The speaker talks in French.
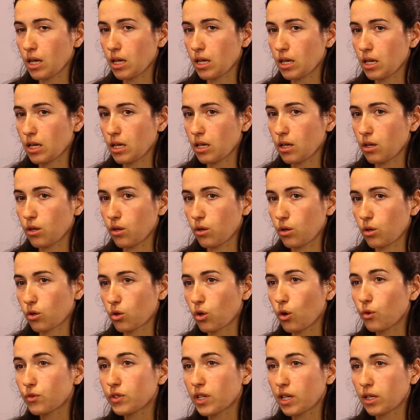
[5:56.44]
Et euh,
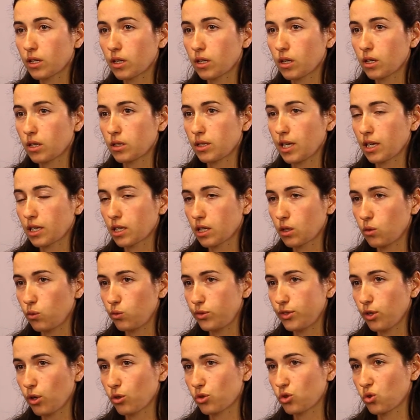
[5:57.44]
quand un
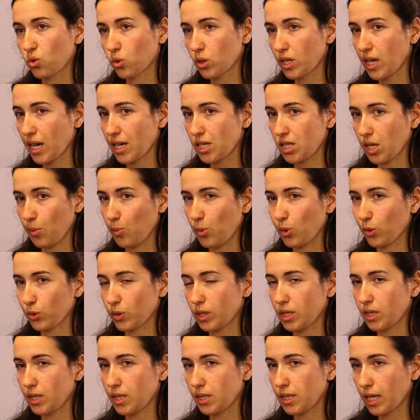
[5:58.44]
agriculteur s'engage à
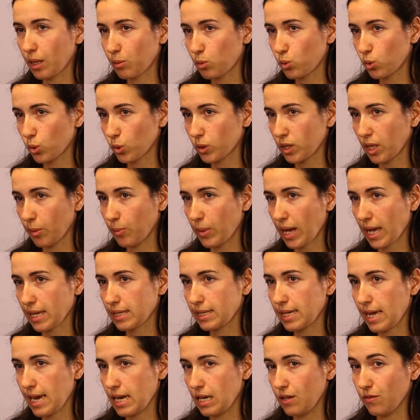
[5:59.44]
planter des arbres sur sa
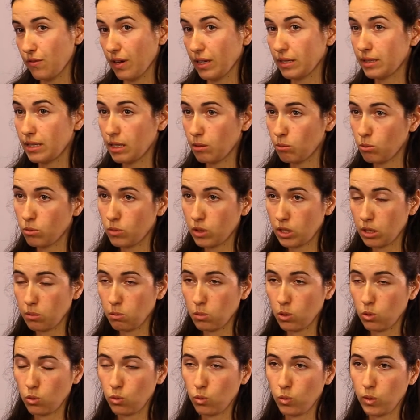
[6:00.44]
parcelle, il va
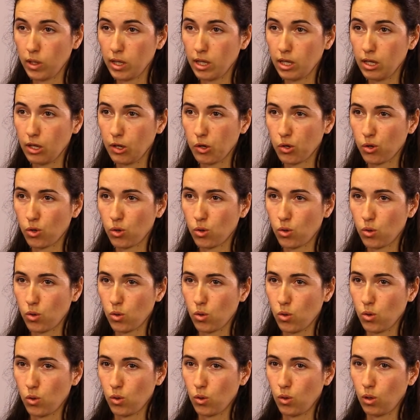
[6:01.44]
diminuer
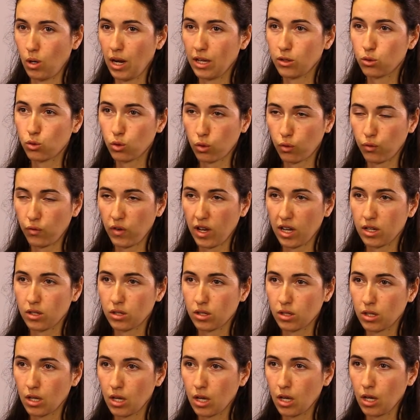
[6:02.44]
la
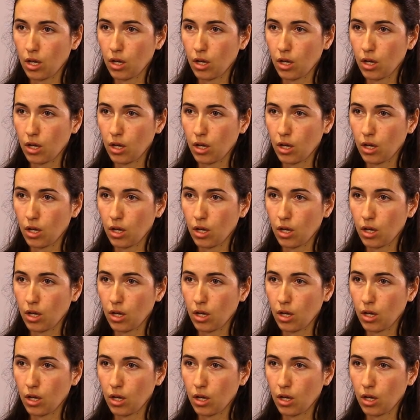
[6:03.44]
surface